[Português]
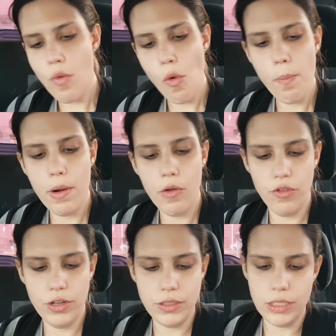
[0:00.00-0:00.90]
O pão
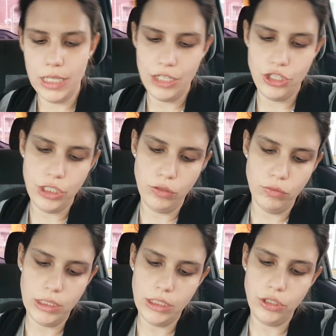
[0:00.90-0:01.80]
foi
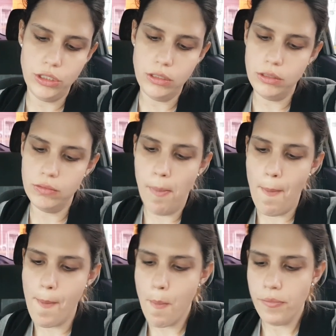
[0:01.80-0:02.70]
seladinho antes.
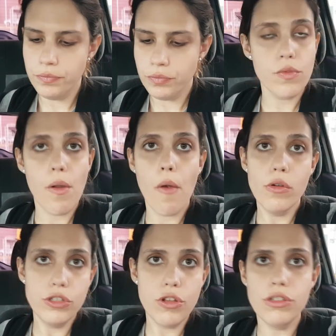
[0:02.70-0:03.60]

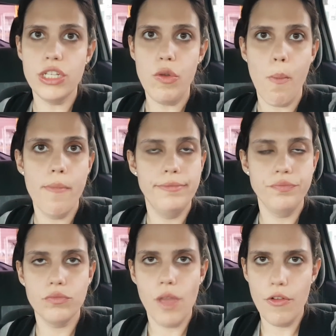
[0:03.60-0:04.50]
Gostosinho.
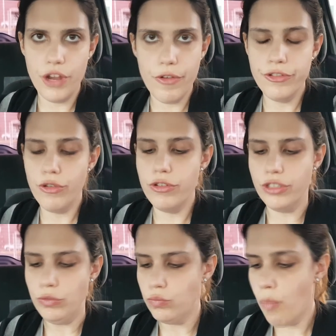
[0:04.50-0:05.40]
Achei
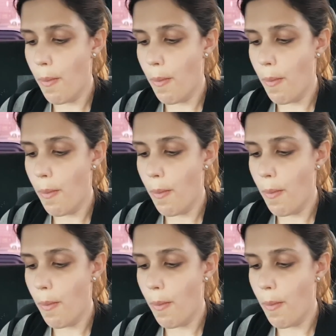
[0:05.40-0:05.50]
gostosinho.